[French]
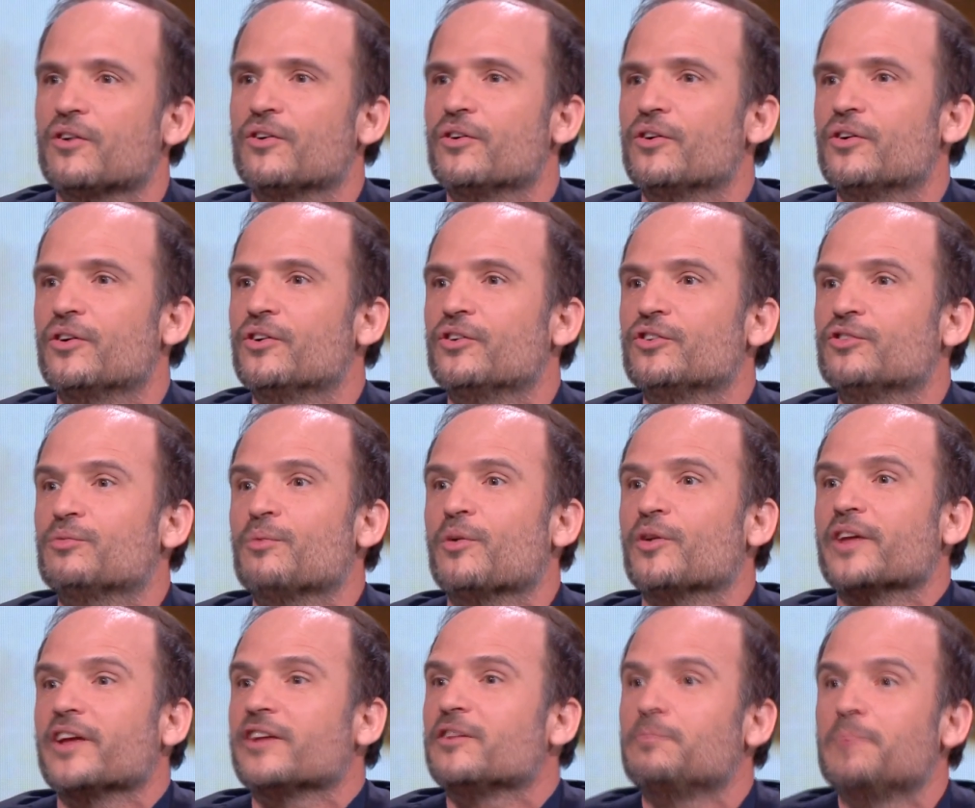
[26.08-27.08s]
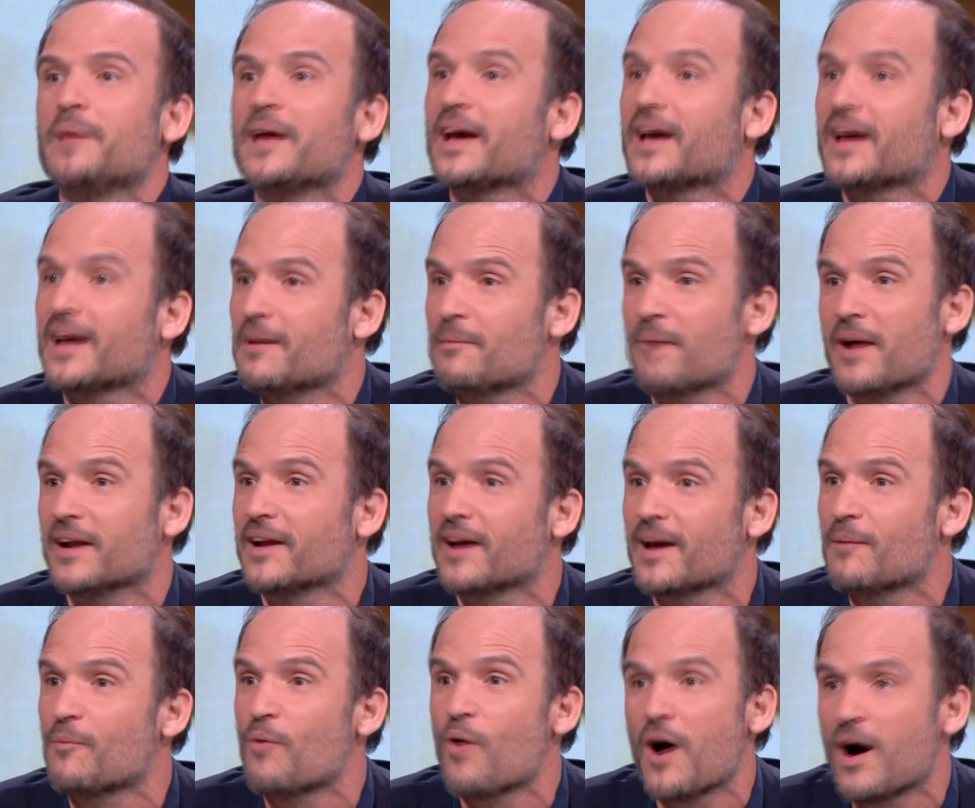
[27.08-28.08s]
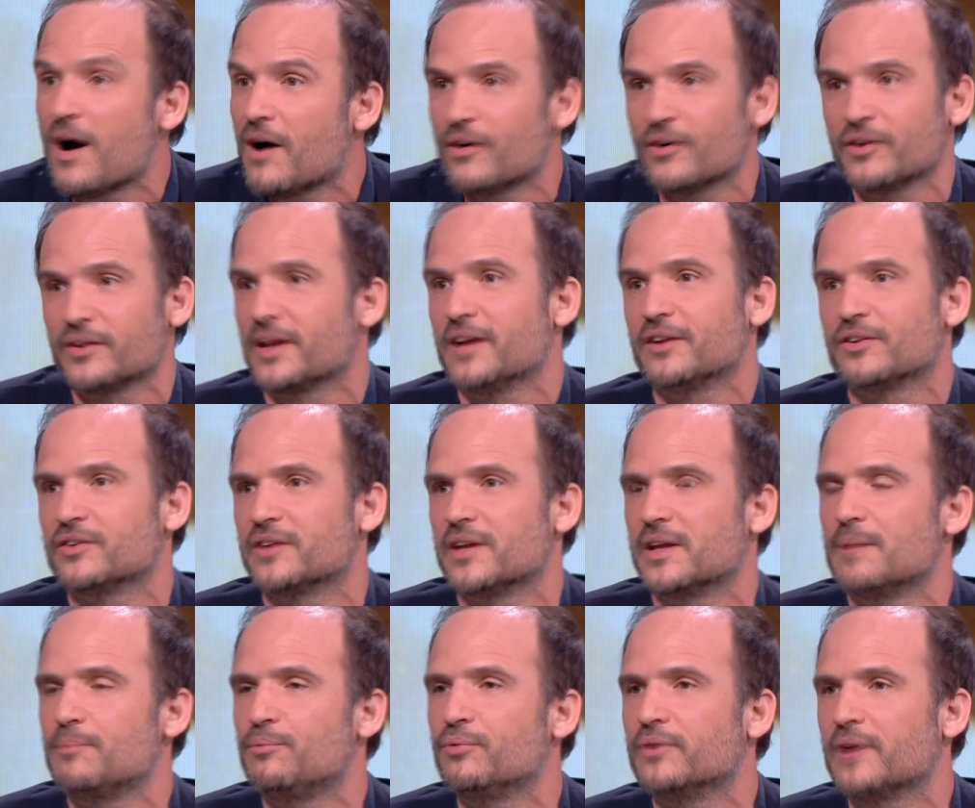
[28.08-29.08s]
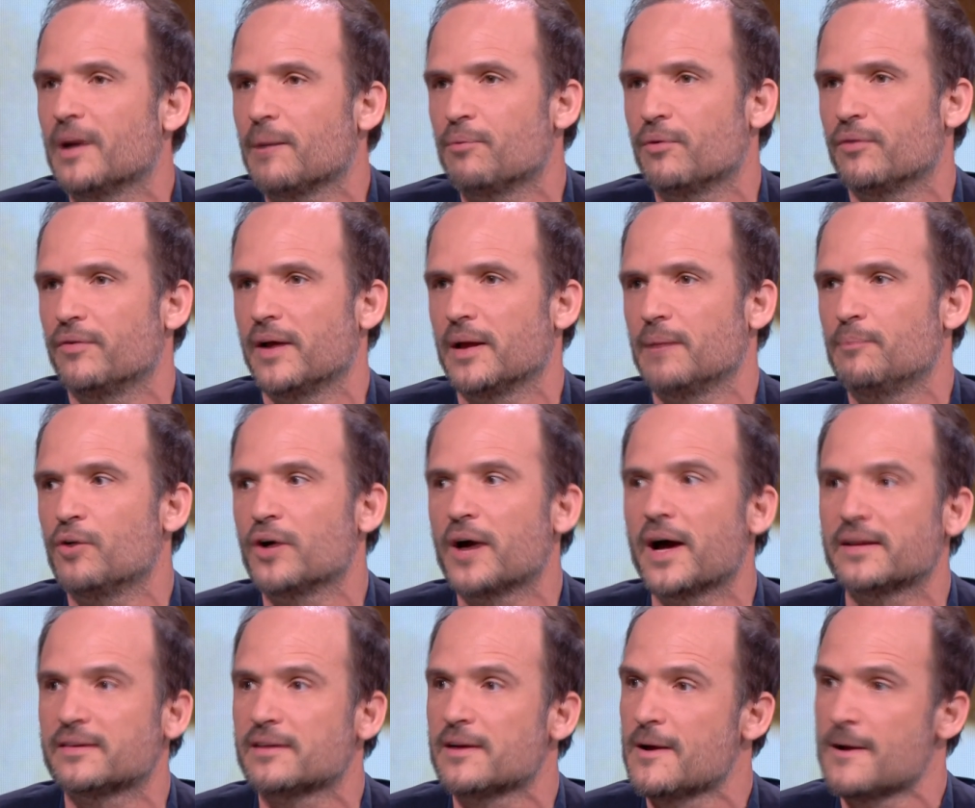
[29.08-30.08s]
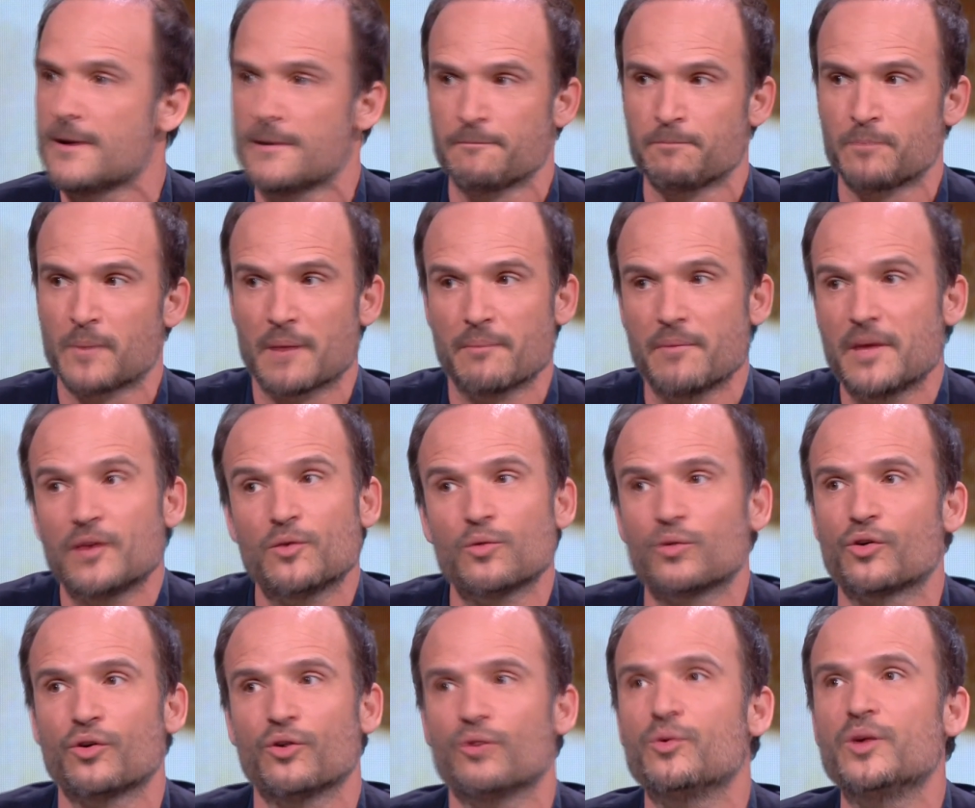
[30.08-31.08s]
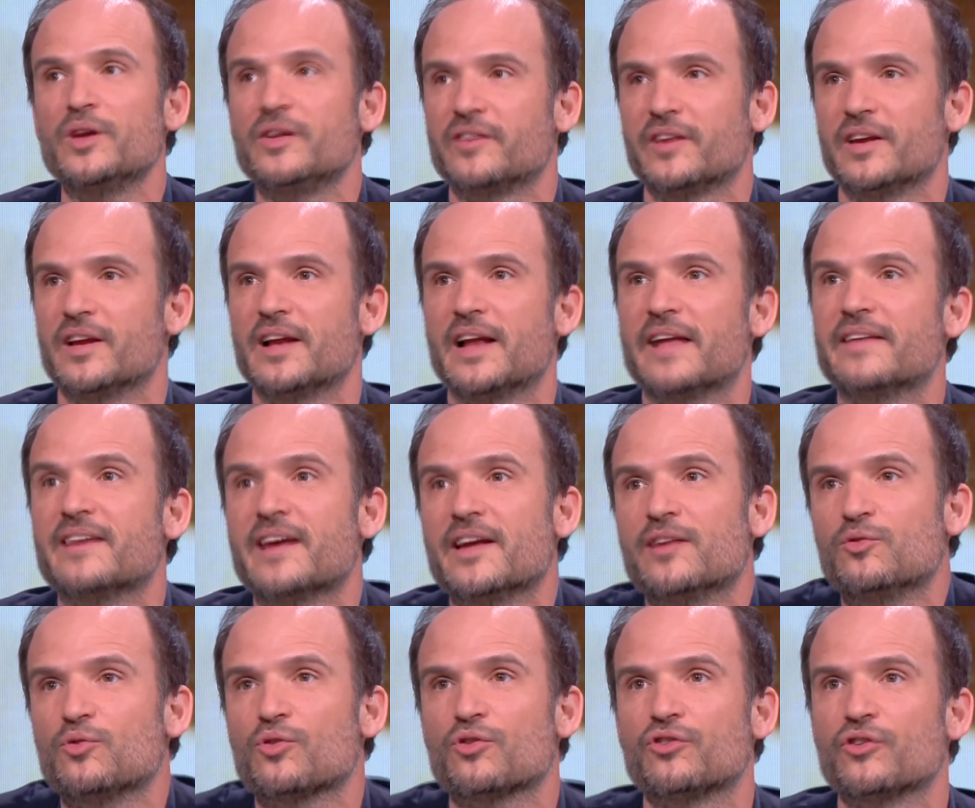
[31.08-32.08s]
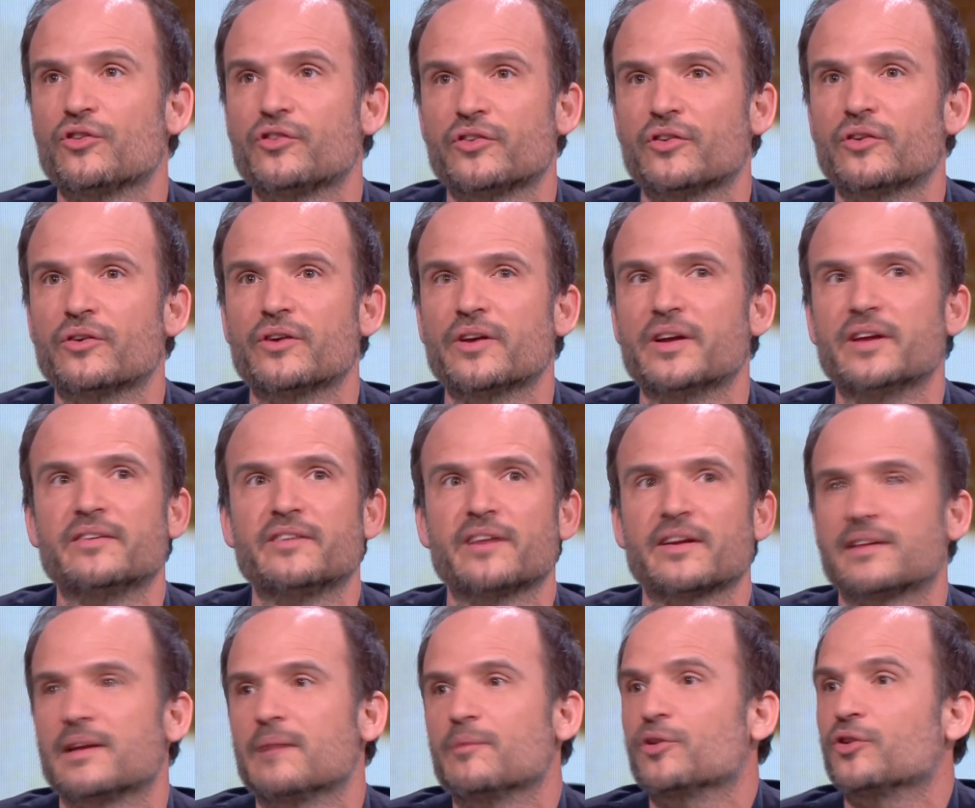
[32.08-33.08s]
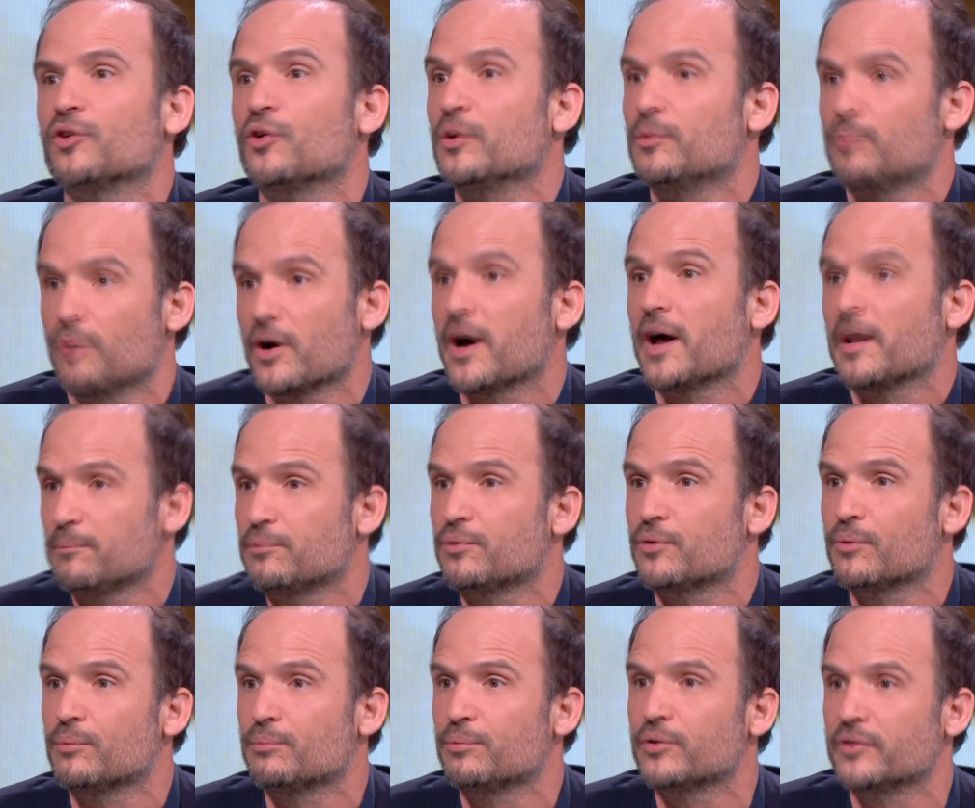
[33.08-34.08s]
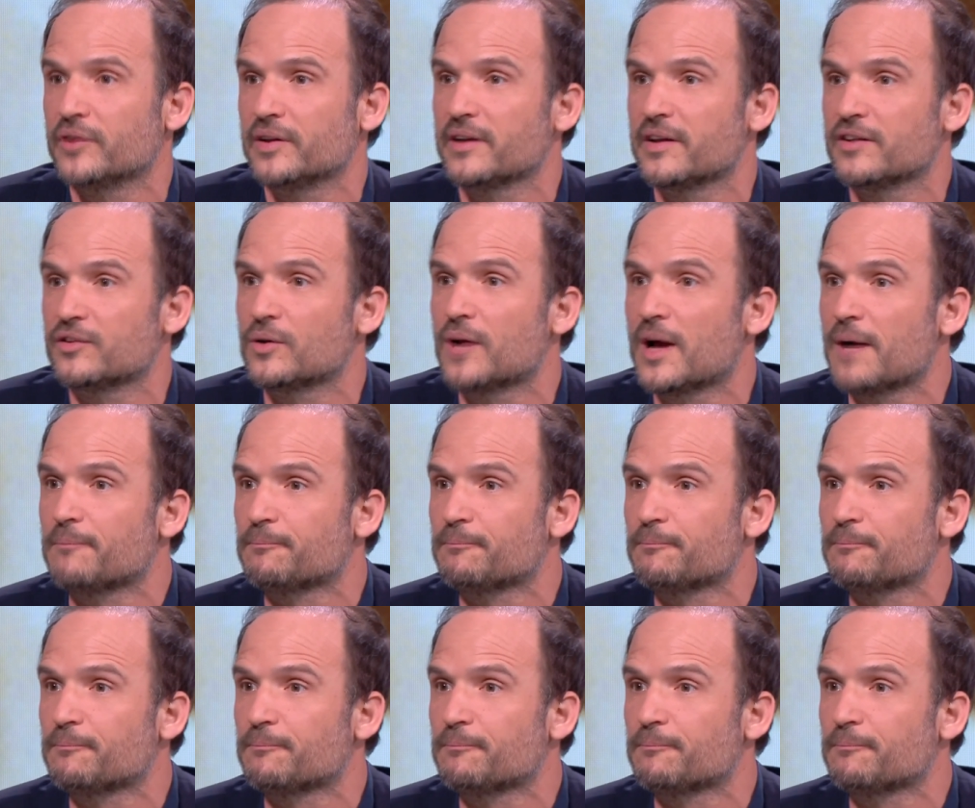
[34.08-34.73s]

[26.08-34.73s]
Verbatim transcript: que je m'en inspirerais malgré moi quelques années plus tard pour faire Hypocrite. Mais donc euh, oui, c'est l'ADN d'urgence euh, est certainement dans Hippocrate pour, cette raison. Et à la